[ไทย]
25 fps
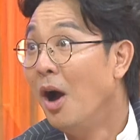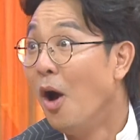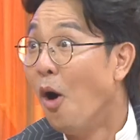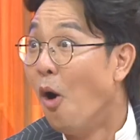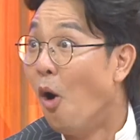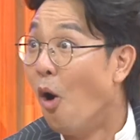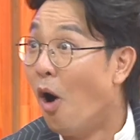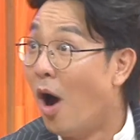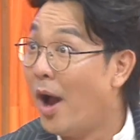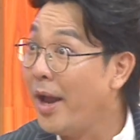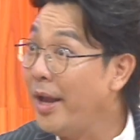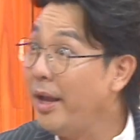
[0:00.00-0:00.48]

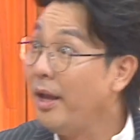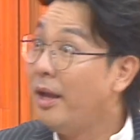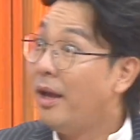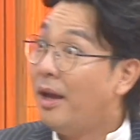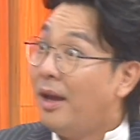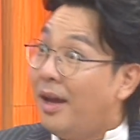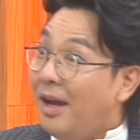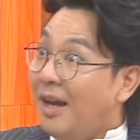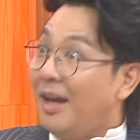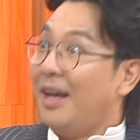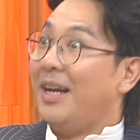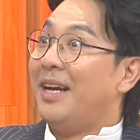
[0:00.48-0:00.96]
โอ้ย
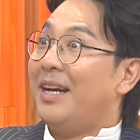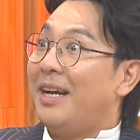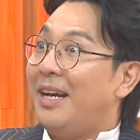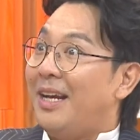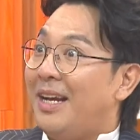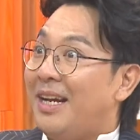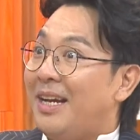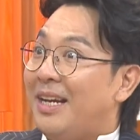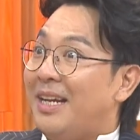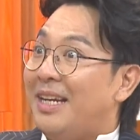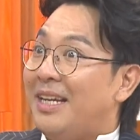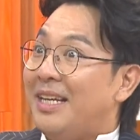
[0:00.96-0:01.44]

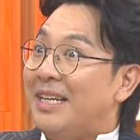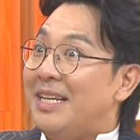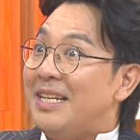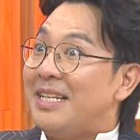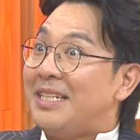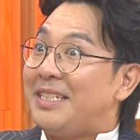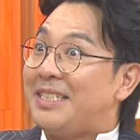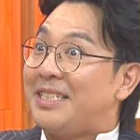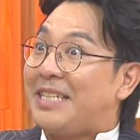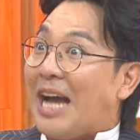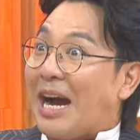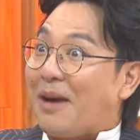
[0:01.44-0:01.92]

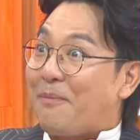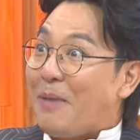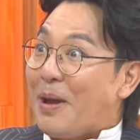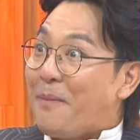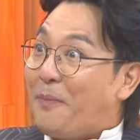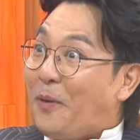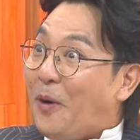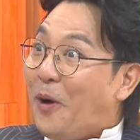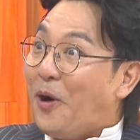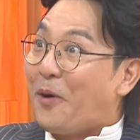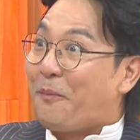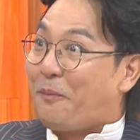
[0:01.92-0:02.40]
จากไม่
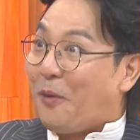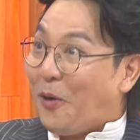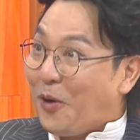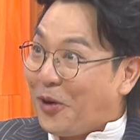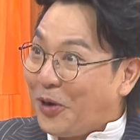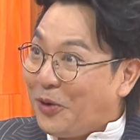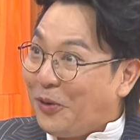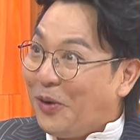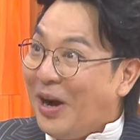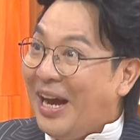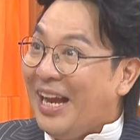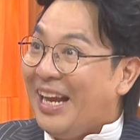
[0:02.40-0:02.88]
พูดพู
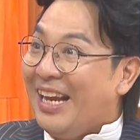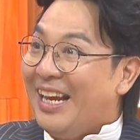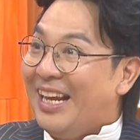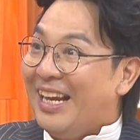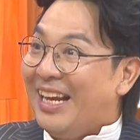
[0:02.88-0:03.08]
ดด้วย